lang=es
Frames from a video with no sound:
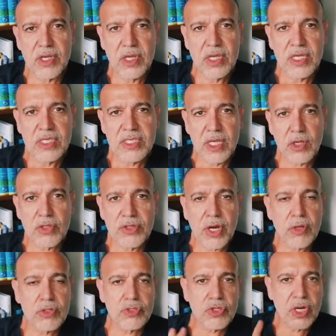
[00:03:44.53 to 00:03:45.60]
se
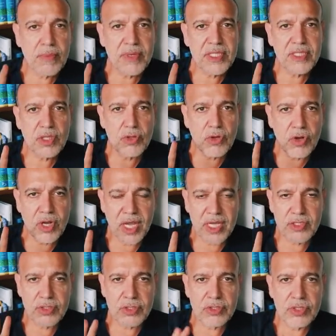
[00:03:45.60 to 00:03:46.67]
encontraron solamente dos
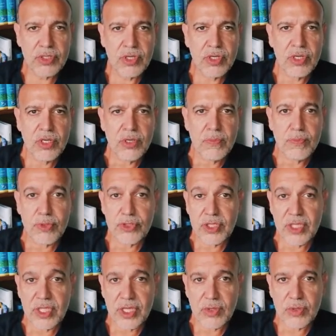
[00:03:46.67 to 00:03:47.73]
casos
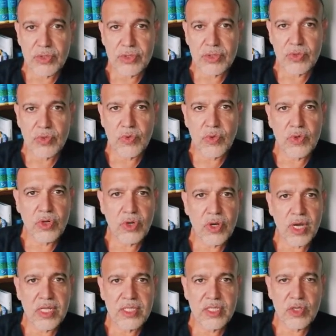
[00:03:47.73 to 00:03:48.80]
positivos, uno
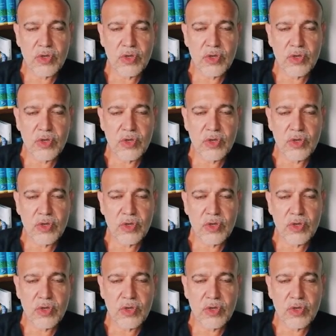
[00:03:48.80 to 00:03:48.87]
con